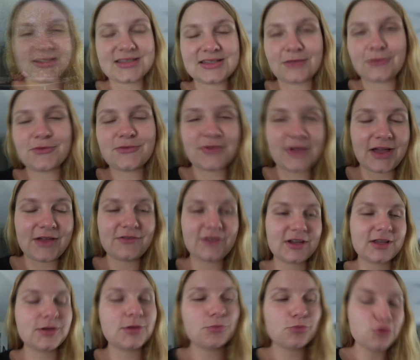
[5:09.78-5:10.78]
sind auf jeden Fall
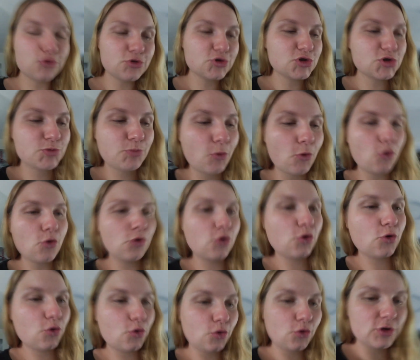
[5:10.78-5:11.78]
einfach in den Pool
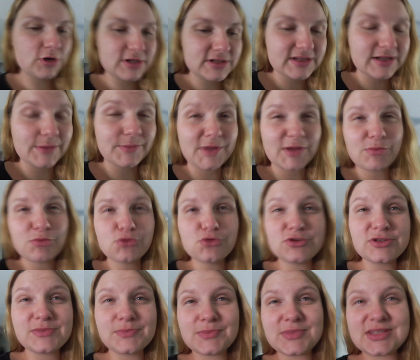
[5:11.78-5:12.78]
gesprungen und ähm, der
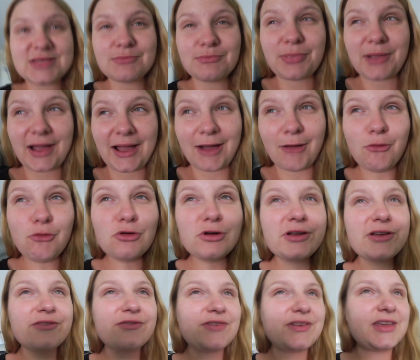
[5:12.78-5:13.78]
Pool ist ein bisschen
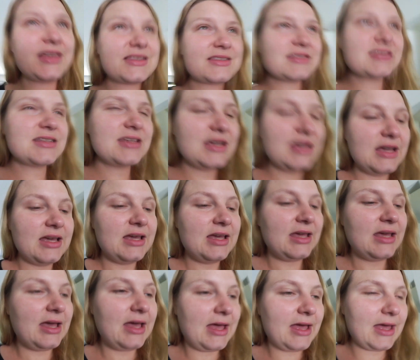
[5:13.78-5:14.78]
braun gewesen.
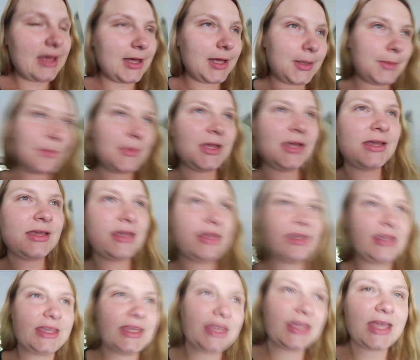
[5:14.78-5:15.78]
Ähm,
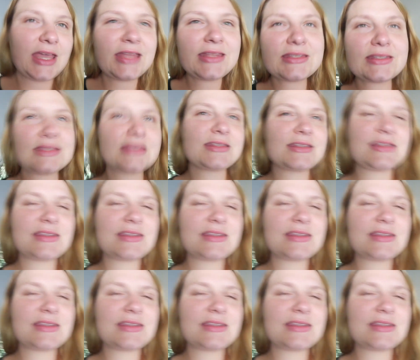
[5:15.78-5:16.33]
jetzt